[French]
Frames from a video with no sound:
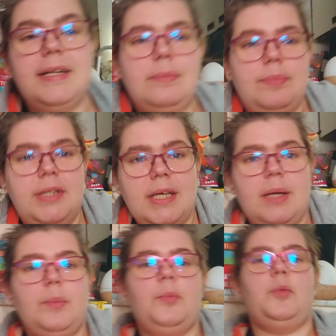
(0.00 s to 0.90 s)

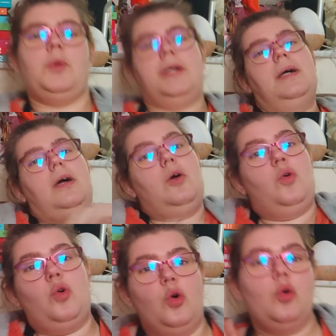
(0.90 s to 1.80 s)
bien, moi.
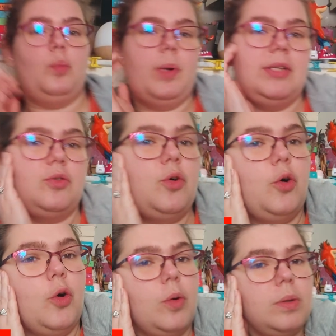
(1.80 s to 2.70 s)
Euh, pas
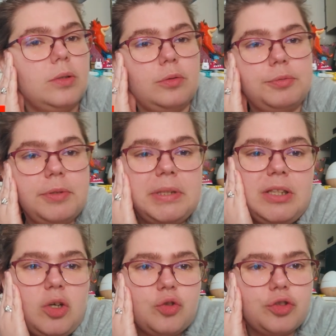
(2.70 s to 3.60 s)
trop, euh, ça
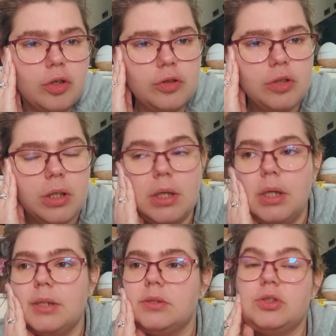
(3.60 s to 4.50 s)
tente.
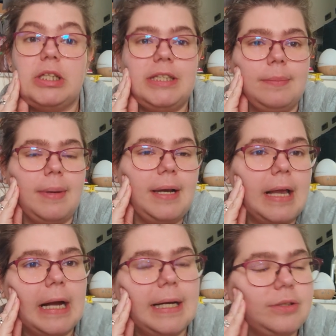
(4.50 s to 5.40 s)
J'ai été
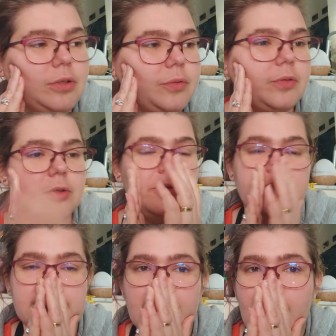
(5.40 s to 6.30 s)
malade
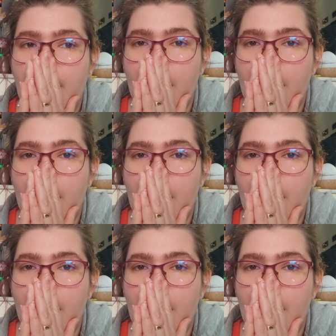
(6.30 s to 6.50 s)
vendredi,